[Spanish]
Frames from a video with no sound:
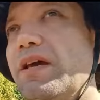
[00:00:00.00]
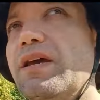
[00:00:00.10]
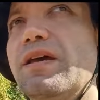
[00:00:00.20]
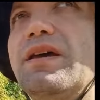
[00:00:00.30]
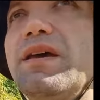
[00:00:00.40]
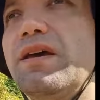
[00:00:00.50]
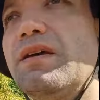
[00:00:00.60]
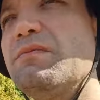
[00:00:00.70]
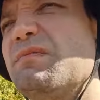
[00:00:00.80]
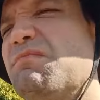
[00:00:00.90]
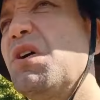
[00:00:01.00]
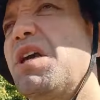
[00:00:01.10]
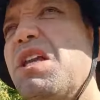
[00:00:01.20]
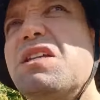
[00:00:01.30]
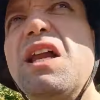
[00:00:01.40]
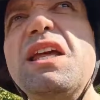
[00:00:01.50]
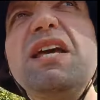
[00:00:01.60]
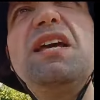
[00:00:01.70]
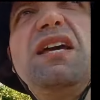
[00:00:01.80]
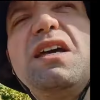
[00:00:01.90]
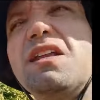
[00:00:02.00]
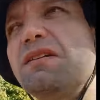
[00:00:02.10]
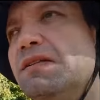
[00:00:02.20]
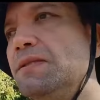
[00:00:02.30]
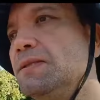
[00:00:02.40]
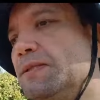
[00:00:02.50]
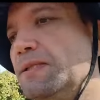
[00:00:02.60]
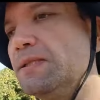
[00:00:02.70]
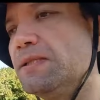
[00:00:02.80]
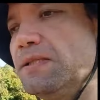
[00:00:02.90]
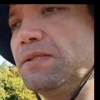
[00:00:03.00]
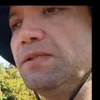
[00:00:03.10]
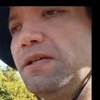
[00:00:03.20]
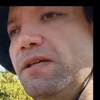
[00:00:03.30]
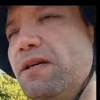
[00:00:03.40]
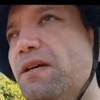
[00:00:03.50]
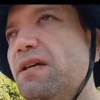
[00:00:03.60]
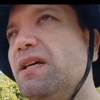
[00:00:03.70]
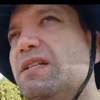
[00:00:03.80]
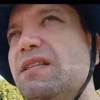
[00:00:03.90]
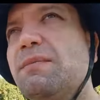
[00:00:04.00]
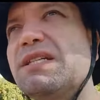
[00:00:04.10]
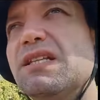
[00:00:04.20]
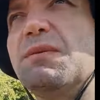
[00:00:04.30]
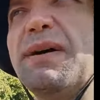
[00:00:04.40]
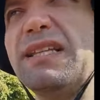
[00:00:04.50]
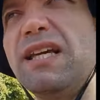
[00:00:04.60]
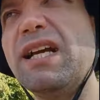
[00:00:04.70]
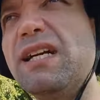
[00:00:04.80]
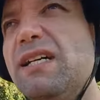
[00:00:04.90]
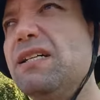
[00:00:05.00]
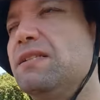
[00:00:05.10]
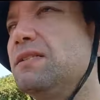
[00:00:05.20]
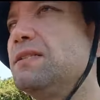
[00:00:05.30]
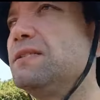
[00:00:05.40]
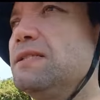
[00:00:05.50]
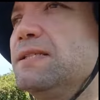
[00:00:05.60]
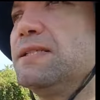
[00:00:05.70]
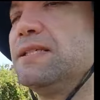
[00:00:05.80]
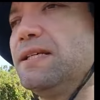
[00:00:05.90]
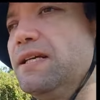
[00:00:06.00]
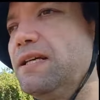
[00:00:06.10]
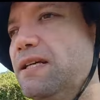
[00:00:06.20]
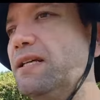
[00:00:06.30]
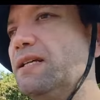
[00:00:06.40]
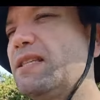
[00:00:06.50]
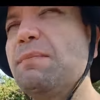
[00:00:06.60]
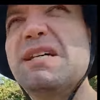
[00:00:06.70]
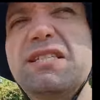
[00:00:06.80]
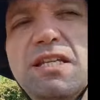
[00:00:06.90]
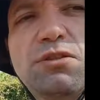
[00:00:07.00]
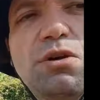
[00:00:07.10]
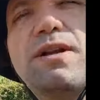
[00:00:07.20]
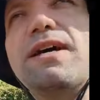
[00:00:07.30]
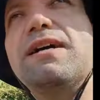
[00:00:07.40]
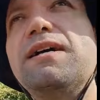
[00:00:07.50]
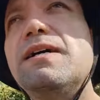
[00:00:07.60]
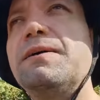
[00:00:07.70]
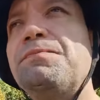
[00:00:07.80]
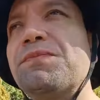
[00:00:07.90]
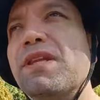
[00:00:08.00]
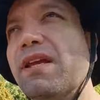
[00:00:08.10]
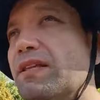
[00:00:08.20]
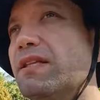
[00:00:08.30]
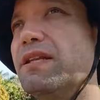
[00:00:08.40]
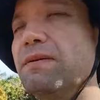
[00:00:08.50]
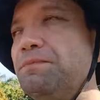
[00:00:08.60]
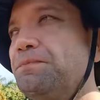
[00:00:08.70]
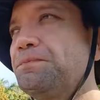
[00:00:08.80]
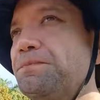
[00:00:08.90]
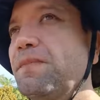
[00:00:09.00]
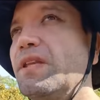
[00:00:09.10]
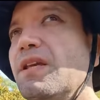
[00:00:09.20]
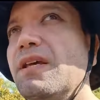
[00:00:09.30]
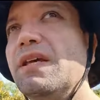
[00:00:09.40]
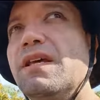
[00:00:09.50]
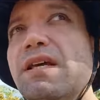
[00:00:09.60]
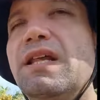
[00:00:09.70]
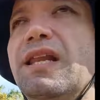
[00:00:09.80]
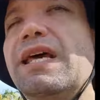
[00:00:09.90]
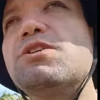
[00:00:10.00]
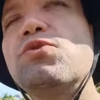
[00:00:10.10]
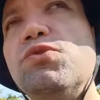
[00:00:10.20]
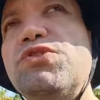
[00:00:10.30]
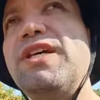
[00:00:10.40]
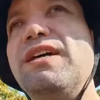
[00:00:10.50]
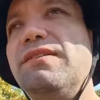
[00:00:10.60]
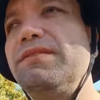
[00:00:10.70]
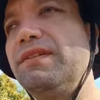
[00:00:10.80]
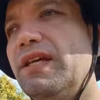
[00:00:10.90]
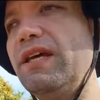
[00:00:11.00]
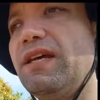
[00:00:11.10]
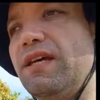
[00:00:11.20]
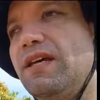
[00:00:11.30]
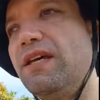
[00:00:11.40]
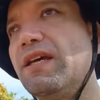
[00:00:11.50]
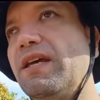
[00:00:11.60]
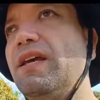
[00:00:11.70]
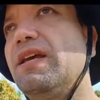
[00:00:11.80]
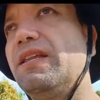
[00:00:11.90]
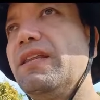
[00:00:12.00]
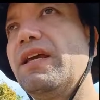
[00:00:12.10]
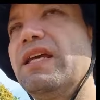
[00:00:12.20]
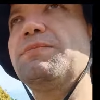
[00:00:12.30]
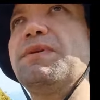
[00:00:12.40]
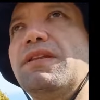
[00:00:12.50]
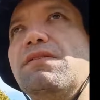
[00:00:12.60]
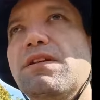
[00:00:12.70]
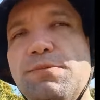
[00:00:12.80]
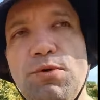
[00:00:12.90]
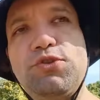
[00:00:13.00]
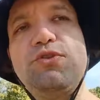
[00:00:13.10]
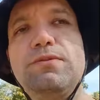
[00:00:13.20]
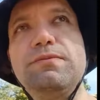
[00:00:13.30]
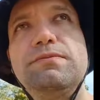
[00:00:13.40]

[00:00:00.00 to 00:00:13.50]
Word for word: Eh, no quiere salir, mm, eh, está más antipática, eh, está más tristona, etc. La excusa de, que has perdido al esposo,